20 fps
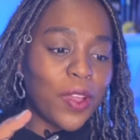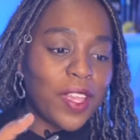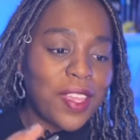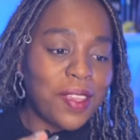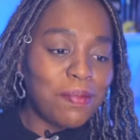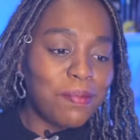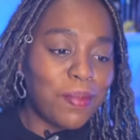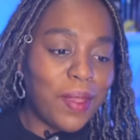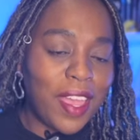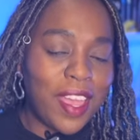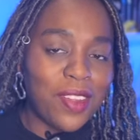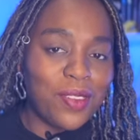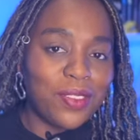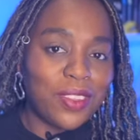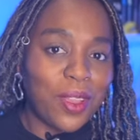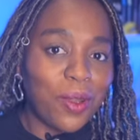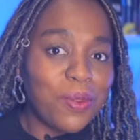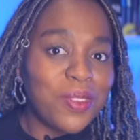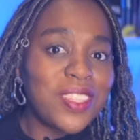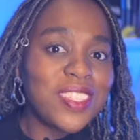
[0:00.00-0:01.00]
Ribeiro
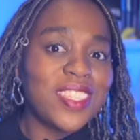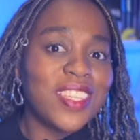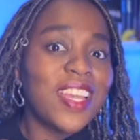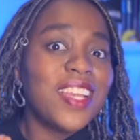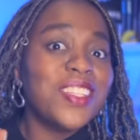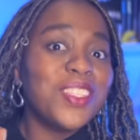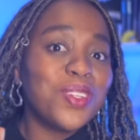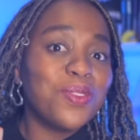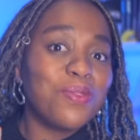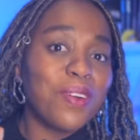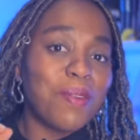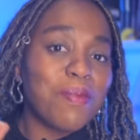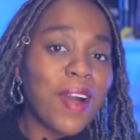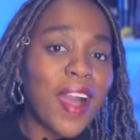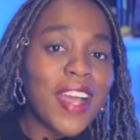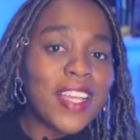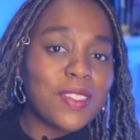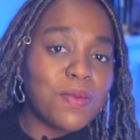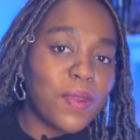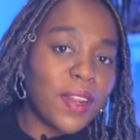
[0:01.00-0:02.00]
deu um incentivo a
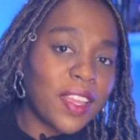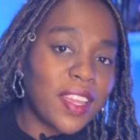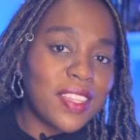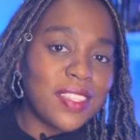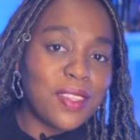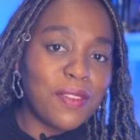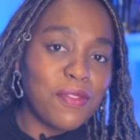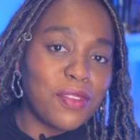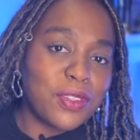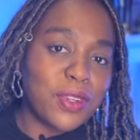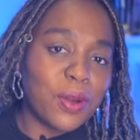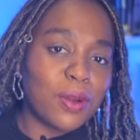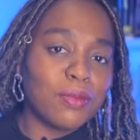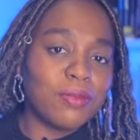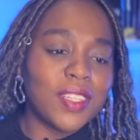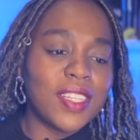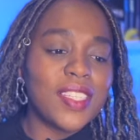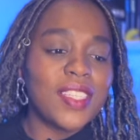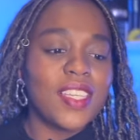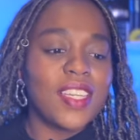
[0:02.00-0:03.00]
mais para que esse vídeo
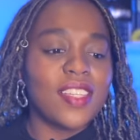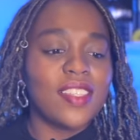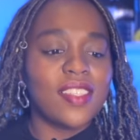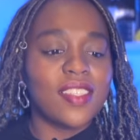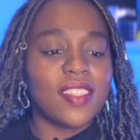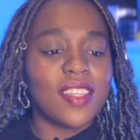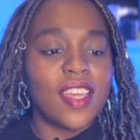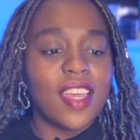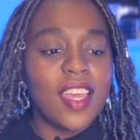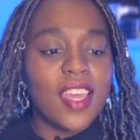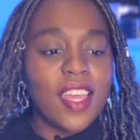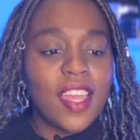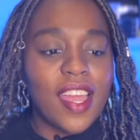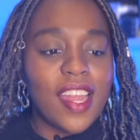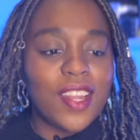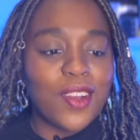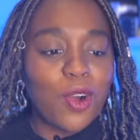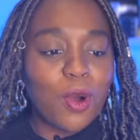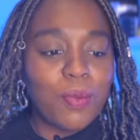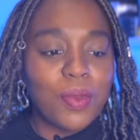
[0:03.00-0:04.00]
acontecesse.
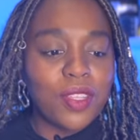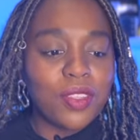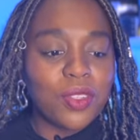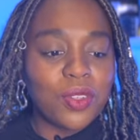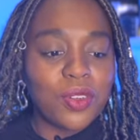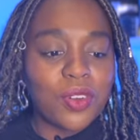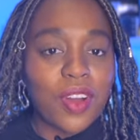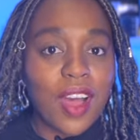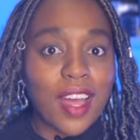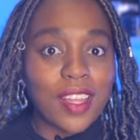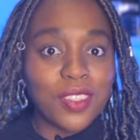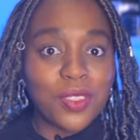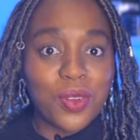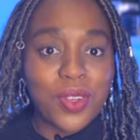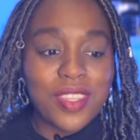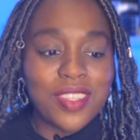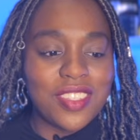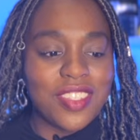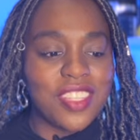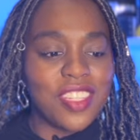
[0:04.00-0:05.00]
Ele comentou há
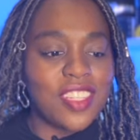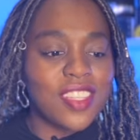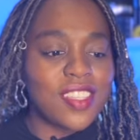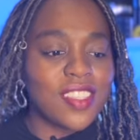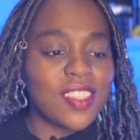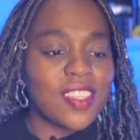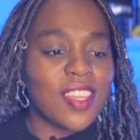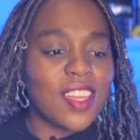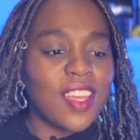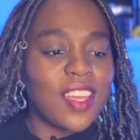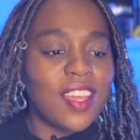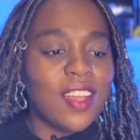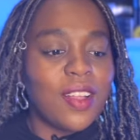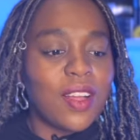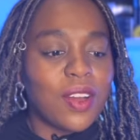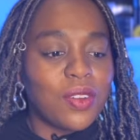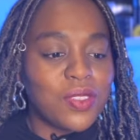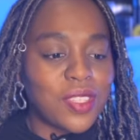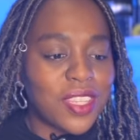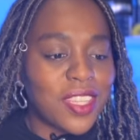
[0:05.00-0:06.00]
dois dias
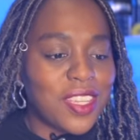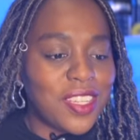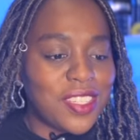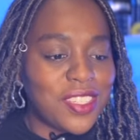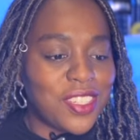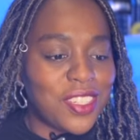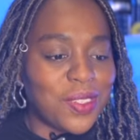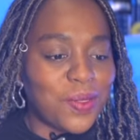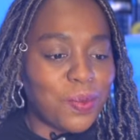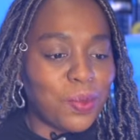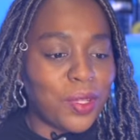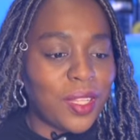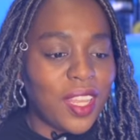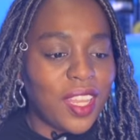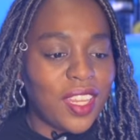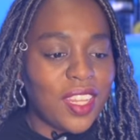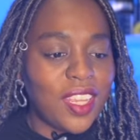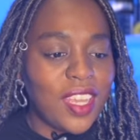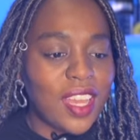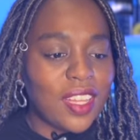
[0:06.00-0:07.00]
o seguinte:
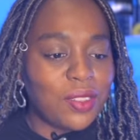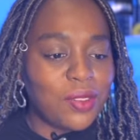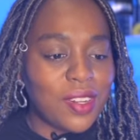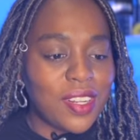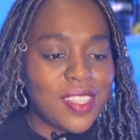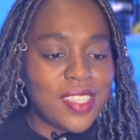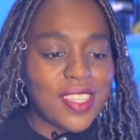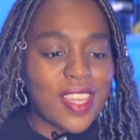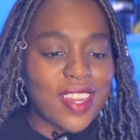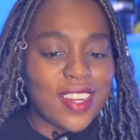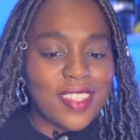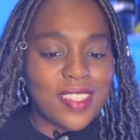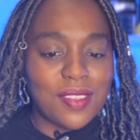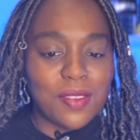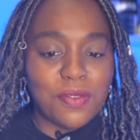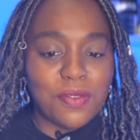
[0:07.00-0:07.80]
poderia atualizar esse